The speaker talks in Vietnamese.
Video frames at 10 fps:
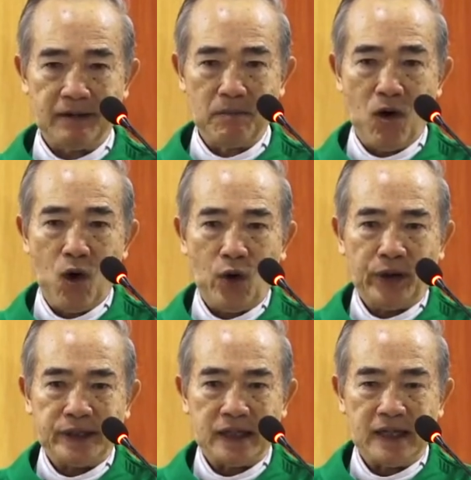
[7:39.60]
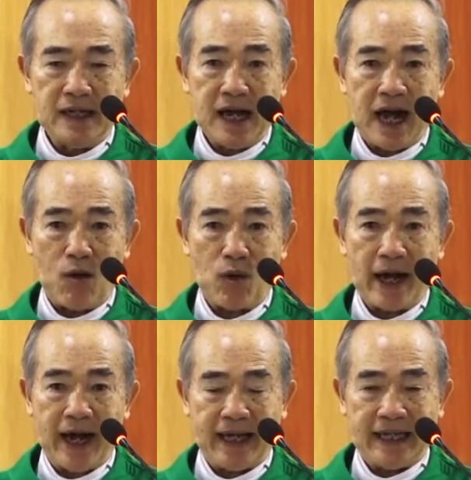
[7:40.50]
bồi dưỡng học
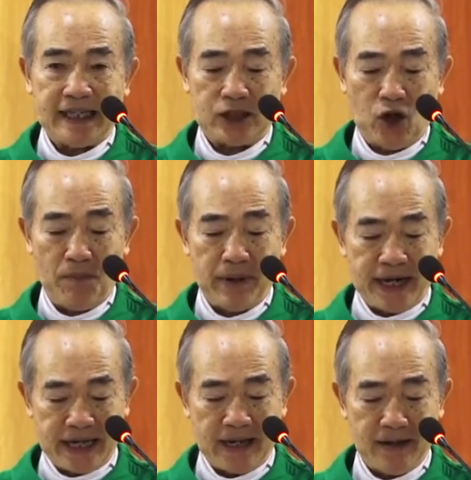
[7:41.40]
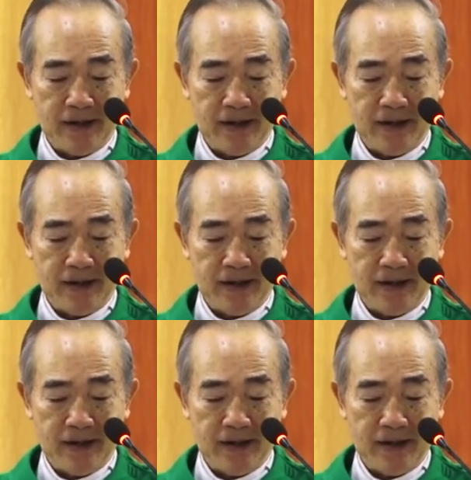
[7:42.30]
hành cho mình